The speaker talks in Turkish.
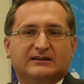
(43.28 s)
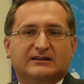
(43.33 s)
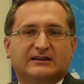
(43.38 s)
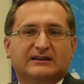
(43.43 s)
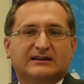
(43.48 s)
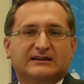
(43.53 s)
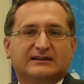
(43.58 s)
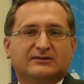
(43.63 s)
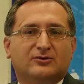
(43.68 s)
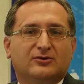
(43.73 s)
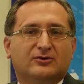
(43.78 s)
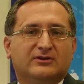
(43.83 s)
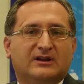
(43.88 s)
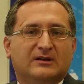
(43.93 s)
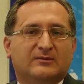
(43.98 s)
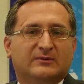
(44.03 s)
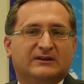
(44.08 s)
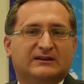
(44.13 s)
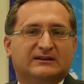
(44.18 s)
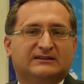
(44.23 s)
veya gerekli
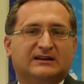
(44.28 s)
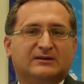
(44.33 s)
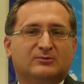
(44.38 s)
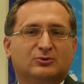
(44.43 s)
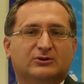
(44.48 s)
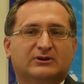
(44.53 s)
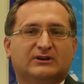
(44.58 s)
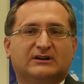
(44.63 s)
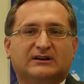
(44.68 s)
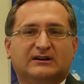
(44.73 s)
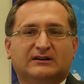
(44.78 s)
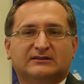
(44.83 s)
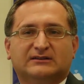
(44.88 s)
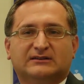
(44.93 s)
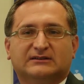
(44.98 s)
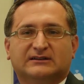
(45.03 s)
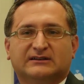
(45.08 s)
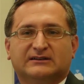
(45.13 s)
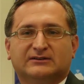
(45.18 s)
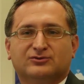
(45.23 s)
önlemleri tam olarak
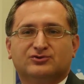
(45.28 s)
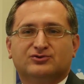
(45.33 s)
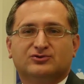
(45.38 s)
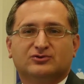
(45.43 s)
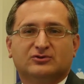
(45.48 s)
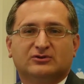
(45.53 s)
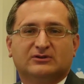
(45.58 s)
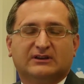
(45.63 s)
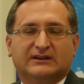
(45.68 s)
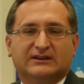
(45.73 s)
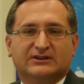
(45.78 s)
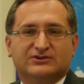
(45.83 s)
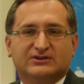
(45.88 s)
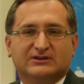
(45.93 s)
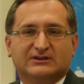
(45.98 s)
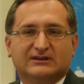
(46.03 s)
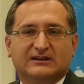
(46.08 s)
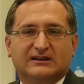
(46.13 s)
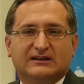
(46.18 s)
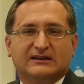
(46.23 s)
aldıklarını düşündükleri
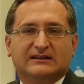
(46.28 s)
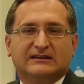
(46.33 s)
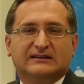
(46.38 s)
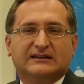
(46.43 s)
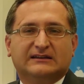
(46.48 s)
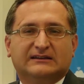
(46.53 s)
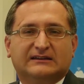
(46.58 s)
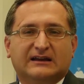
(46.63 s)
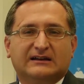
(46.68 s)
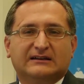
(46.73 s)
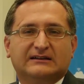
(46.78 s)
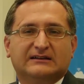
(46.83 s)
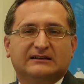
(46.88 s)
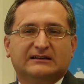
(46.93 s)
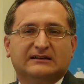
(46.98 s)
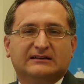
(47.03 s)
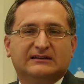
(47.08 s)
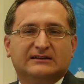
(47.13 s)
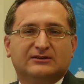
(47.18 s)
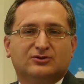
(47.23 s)
için
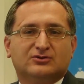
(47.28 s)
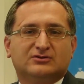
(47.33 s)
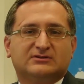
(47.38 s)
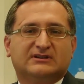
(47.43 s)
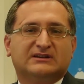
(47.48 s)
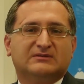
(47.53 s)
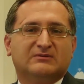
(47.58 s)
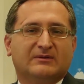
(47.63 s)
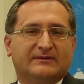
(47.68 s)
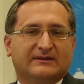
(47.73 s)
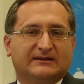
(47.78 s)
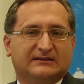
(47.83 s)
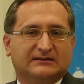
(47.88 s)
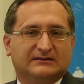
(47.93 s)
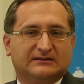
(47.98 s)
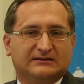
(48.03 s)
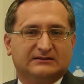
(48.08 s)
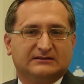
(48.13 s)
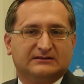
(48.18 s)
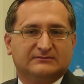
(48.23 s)
yeterli ilgi
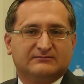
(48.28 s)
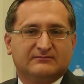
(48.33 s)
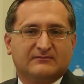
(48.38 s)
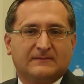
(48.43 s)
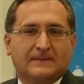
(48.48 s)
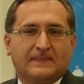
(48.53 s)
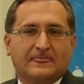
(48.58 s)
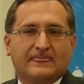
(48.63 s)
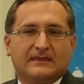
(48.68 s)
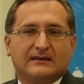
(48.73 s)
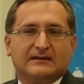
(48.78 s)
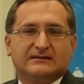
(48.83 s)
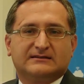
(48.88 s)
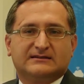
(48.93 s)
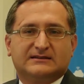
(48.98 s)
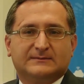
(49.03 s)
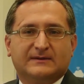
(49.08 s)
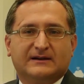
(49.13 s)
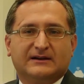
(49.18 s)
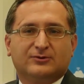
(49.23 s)
gösterilmemektedir.
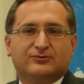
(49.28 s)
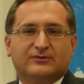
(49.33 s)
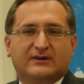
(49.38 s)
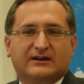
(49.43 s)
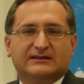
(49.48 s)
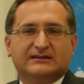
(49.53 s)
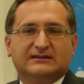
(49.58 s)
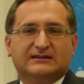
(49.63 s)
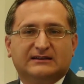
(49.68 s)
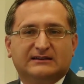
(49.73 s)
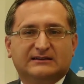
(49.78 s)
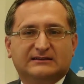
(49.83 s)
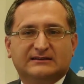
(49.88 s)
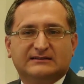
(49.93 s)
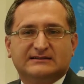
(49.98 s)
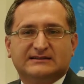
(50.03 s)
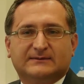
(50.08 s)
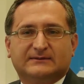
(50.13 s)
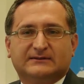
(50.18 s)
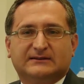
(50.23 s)
Siber güvenlik
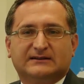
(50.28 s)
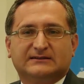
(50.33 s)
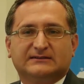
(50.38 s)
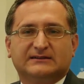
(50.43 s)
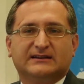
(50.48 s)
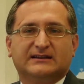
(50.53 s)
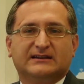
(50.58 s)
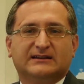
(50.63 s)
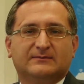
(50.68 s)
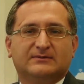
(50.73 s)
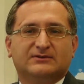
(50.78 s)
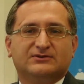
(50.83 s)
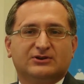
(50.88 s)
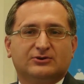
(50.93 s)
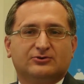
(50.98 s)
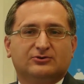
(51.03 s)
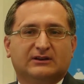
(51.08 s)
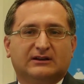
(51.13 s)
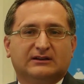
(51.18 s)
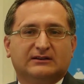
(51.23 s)
denildiği zaman akla
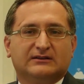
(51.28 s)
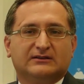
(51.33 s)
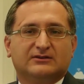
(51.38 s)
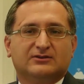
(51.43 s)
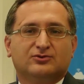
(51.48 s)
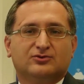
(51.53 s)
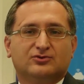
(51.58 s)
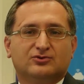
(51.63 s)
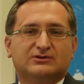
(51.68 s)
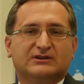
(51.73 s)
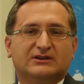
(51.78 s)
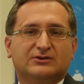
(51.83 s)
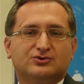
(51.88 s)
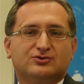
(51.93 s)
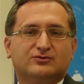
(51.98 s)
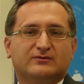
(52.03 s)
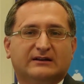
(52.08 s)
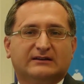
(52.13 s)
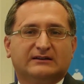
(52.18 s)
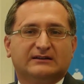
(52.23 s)
gelebilecek olan
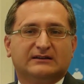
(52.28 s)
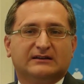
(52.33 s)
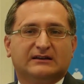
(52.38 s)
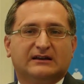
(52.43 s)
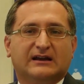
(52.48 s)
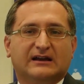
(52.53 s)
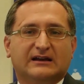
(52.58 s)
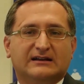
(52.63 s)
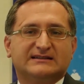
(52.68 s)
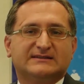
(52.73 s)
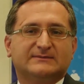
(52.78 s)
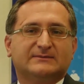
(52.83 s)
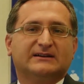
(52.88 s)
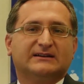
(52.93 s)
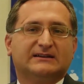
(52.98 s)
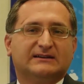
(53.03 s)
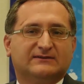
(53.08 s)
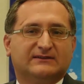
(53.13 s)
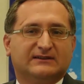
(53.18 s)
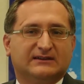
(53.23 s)
%100 güvenlik her
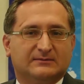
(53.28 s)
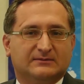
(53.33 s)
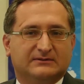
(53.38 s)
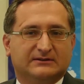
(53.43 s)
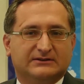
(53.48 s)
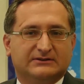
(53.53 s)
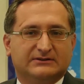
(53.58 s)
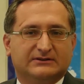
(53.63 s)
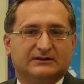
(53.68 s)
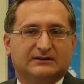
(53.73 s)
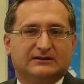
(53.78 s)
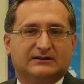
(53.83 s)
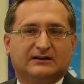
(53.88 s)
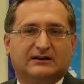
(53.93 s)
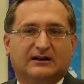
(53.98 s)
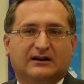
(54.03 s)
zaman hedeflenebilir.